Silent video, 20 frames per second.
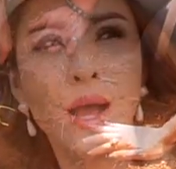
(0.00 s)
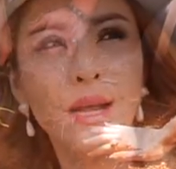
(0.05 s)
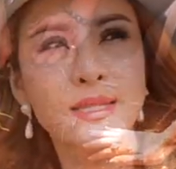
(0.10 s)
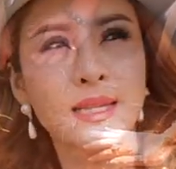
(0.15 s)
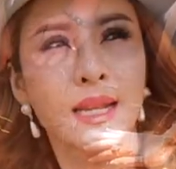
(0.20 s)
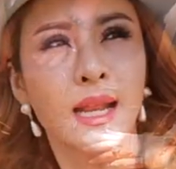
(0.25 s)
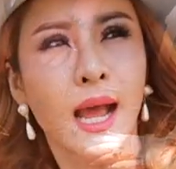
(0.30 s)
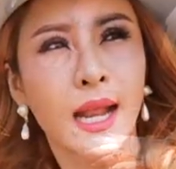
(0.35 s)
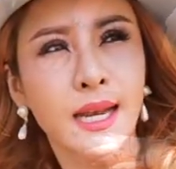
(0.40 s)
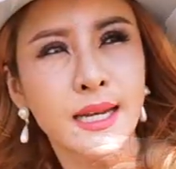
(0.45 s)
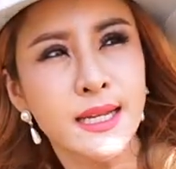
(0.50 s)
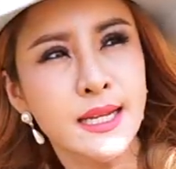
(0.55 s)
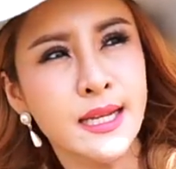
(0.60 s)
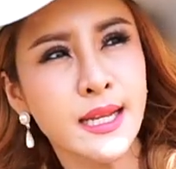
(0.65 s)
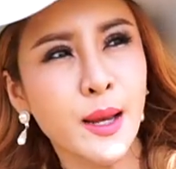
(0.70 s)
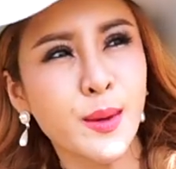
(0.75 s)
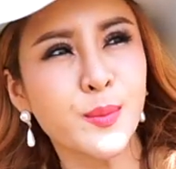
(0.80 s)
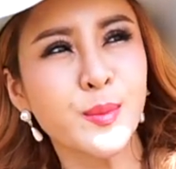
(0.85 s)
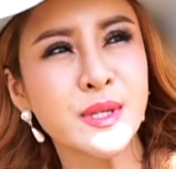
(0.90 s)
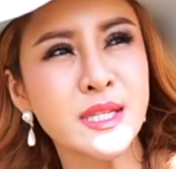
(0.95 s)
ว่าสถานที่
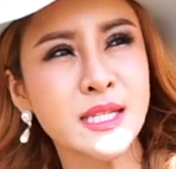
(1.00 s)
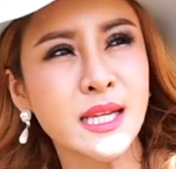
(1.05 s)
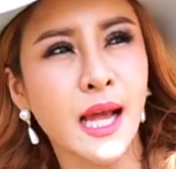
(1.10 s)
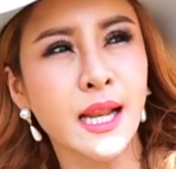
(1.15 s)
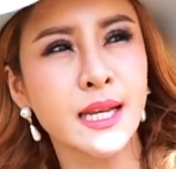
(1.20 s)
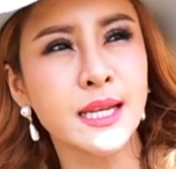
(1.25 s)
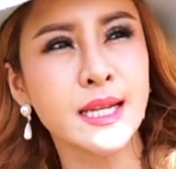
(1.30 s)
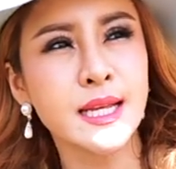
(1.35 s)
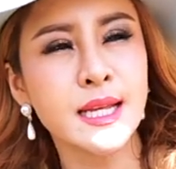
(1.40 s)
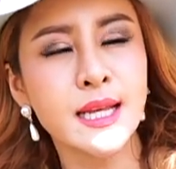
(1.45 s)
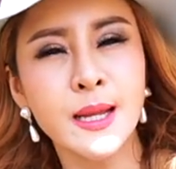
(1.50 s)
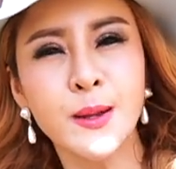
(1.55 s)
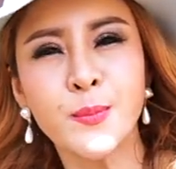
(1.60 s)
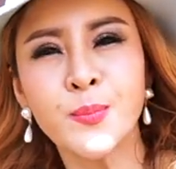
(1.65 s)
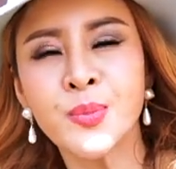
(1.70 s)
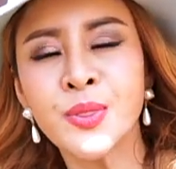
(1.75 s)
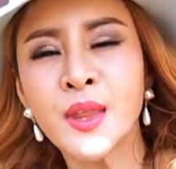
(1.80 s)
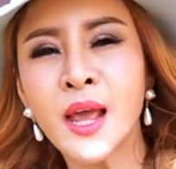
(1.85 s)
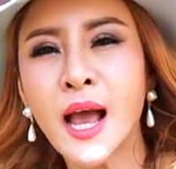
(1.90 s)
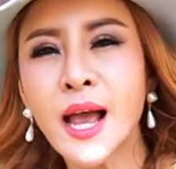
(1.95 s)
นี้เป็นสถานที่
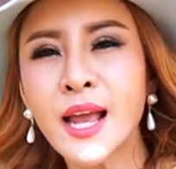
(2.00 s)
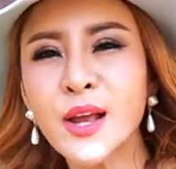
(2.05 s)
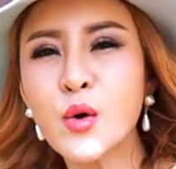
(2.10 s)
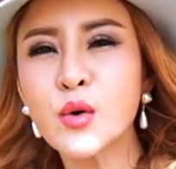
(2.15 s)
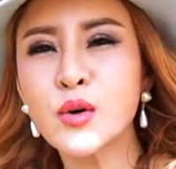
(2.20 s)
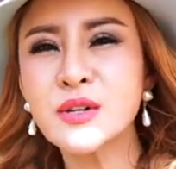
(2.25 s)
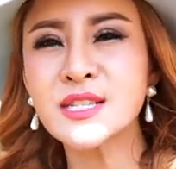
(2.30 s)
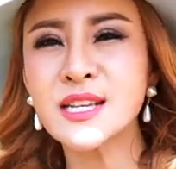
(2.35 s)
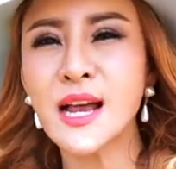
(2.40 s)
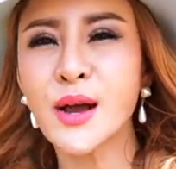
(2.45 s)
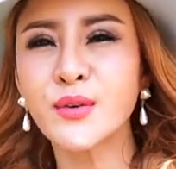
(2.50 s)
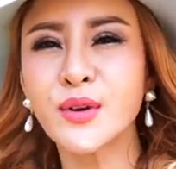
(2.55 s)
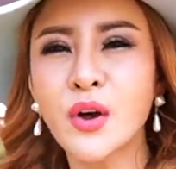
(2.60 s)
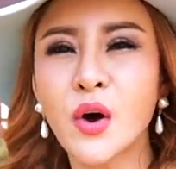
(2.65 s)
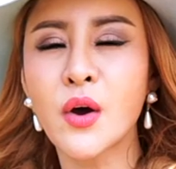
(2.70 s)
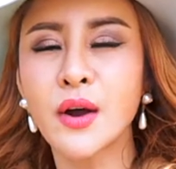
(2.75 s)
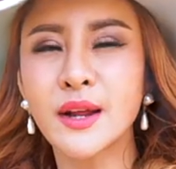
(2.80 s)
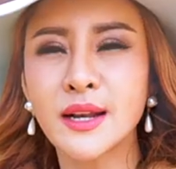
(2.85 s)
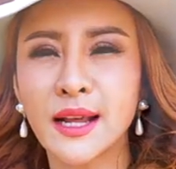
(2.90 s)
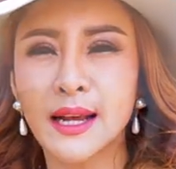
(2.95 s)
ให้คนชาวด
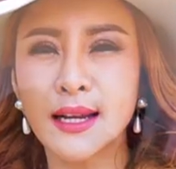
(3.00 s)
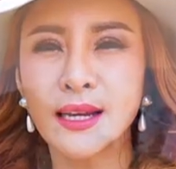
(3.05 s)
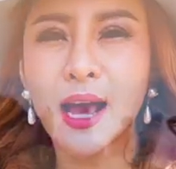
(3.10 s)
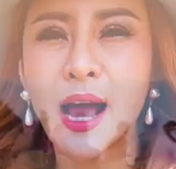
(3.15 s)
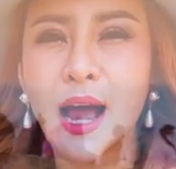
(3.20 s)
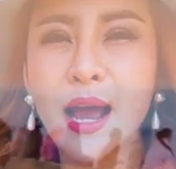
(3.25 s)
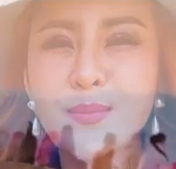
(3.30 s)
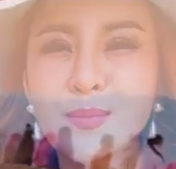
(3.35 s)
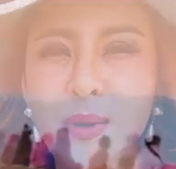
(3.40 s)
อยเนี่ยได้